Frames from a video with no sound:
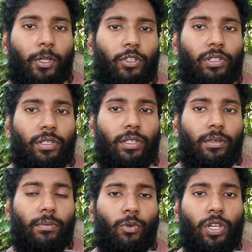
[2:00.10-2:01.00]
আপনি যদি
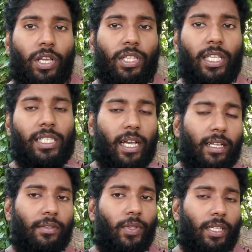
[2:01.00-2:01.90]
মুরগি কিনতে চান
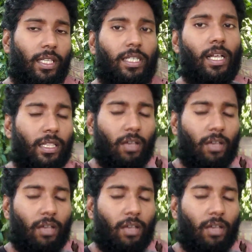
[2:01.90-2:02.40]
দেখতে চান